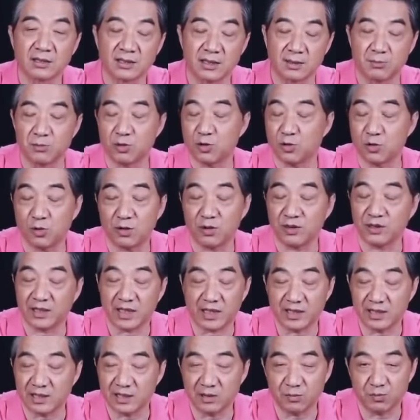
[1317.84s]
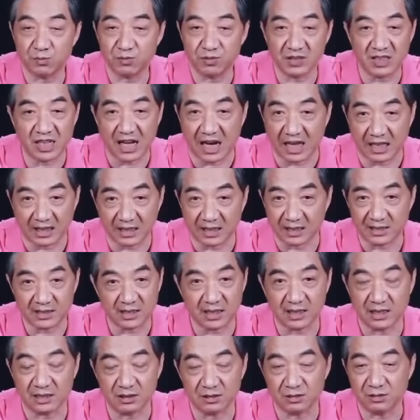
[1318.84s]
咱们说话难听不雅了，
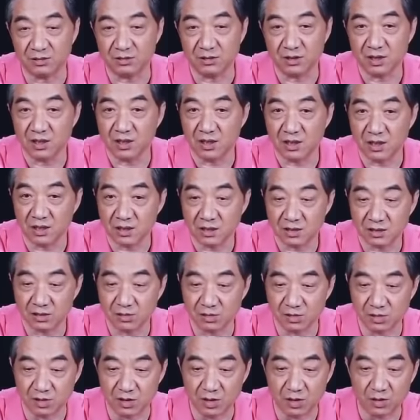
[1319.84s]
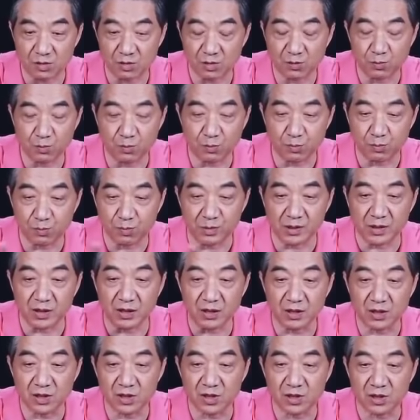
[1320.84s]
在里头就是你说。不
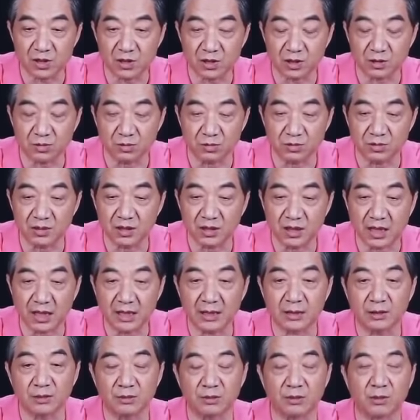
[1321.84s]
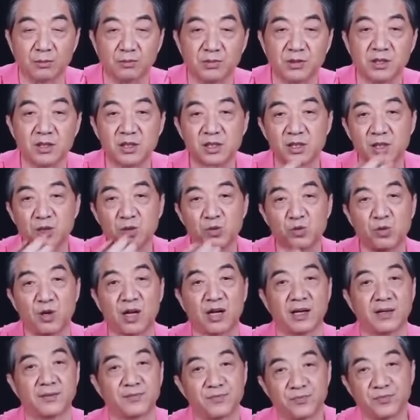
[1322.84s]
能吃的东西太多了，不能吃
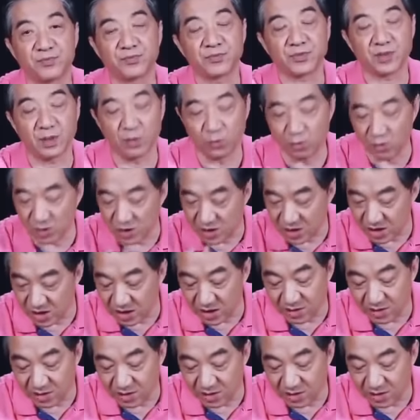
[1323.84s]
蒜。我这